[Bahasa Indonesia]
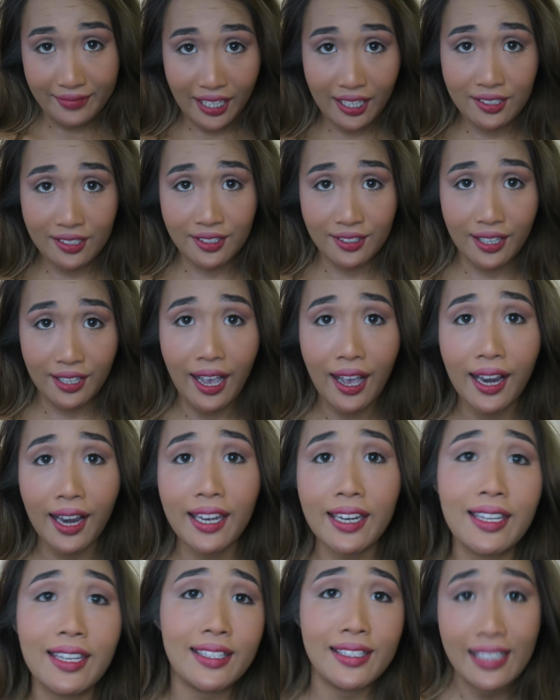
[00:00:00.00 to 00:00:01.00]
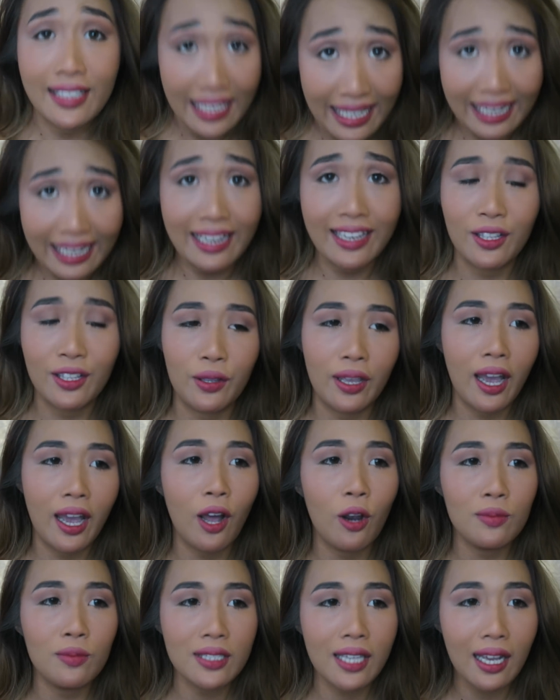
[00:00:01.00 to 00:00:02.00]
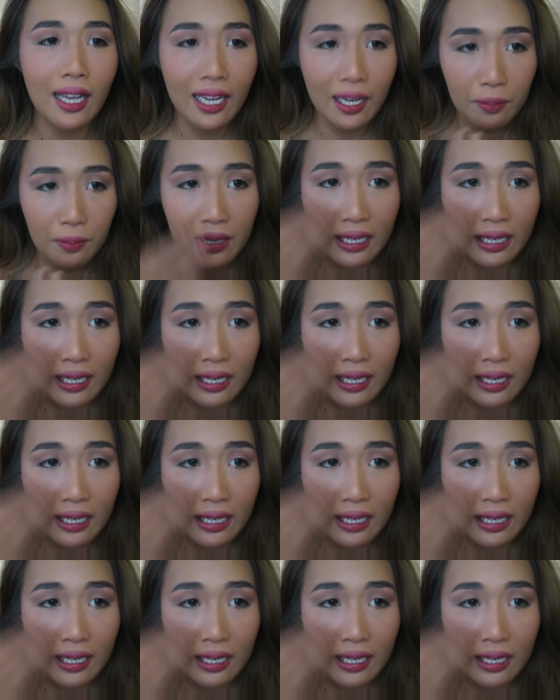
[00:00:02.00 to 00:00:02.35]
it's, ya kalian lihat sendiri gitu ya kalau misalnya kalian